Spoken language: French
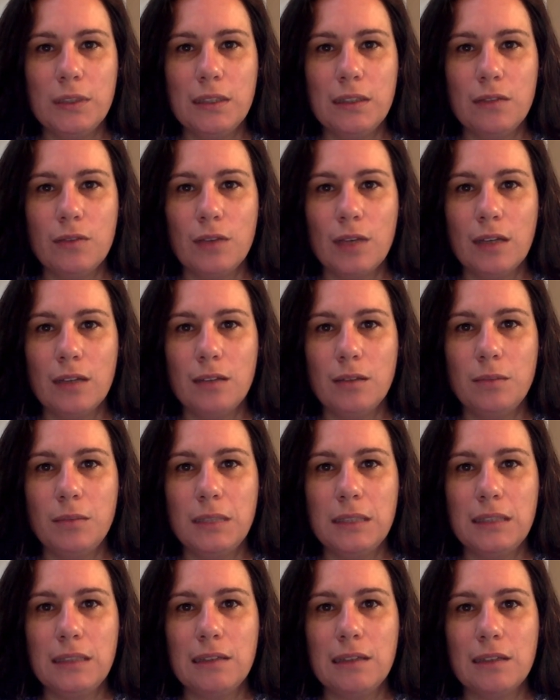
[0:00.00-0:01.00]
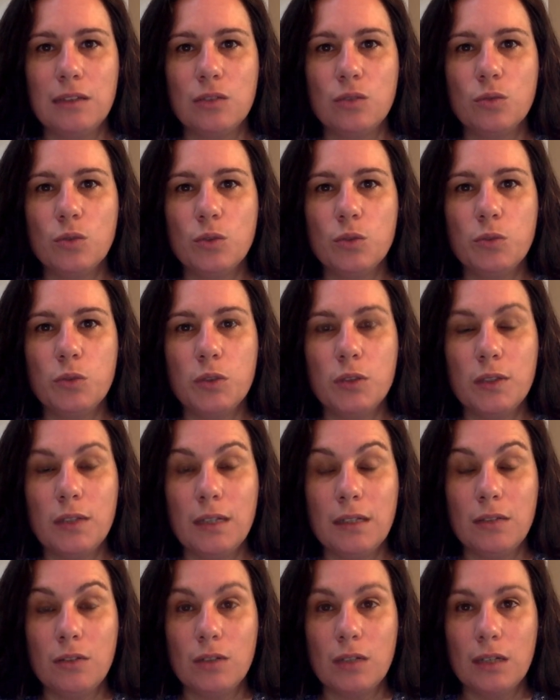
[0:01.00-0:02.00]
c'est de faire une méditation où je me
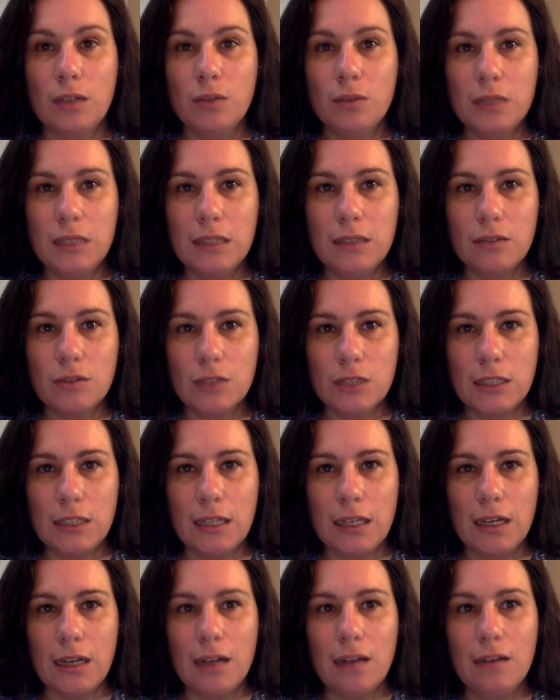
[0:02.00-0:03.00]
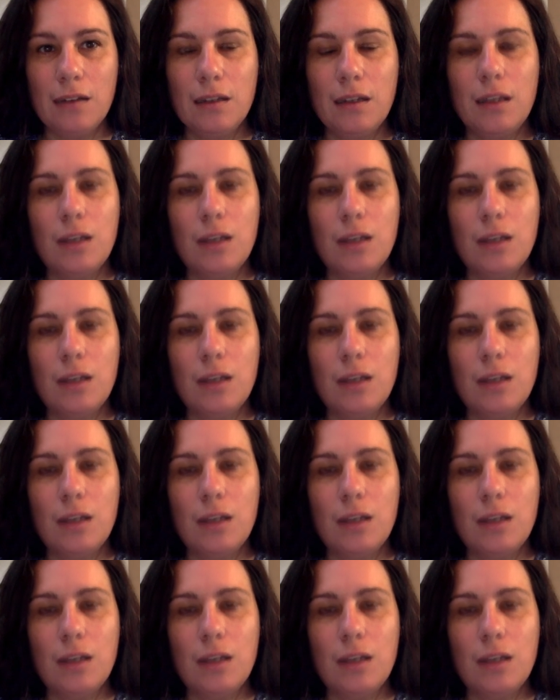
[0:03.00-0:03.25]
connecterai au guide en général